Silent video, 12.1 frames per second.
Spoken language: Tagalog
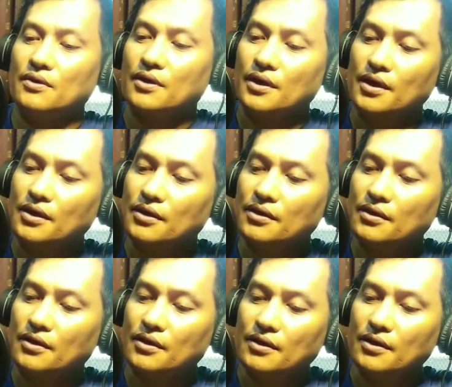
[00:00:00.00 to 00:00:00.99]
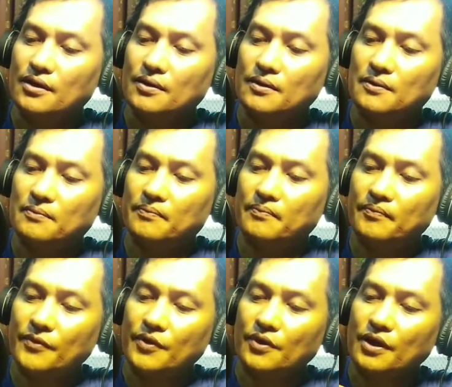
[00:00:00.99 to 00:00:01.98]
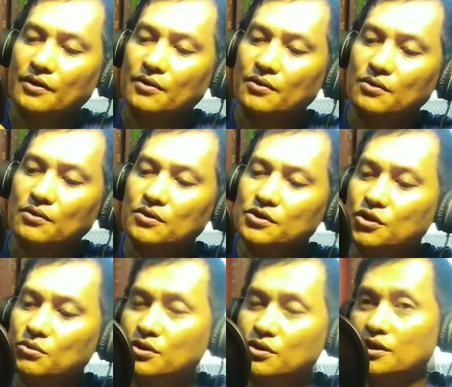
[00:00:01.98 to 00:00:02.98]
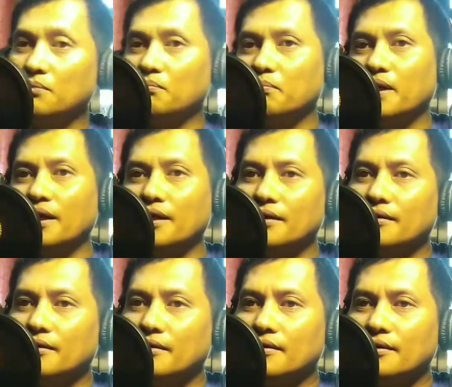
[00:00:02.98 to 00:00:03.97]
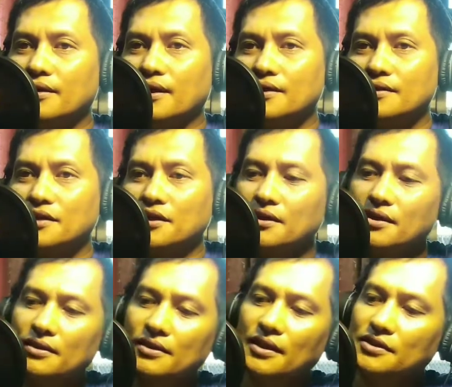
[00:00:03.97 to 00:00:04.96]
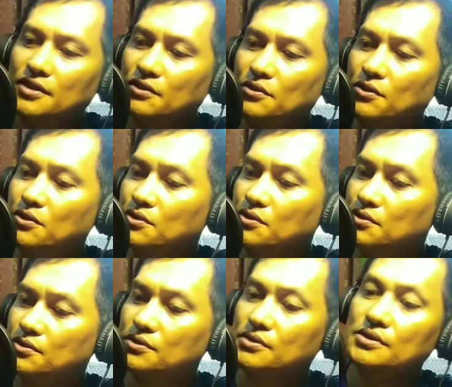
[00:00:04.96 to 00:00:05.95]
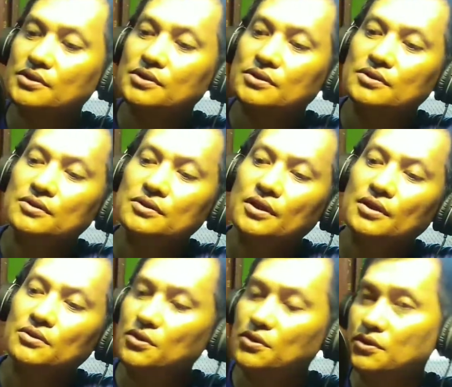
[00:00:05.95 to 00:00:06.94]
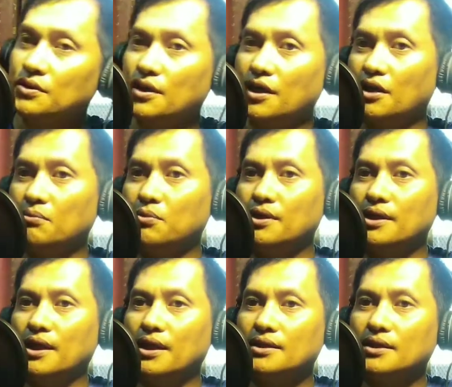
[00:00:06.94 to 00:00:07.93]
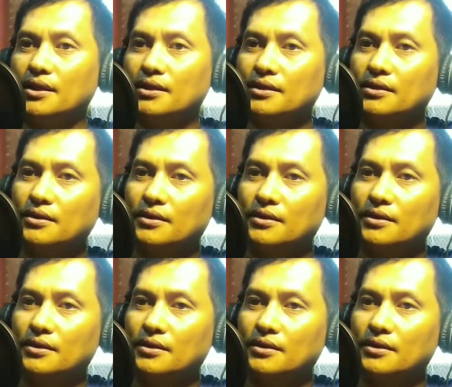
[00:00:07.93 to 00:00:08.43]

Okay? Um, okay, kung gusto mong timplahin, nasa sayan guys, ito yung ito yung treble natin.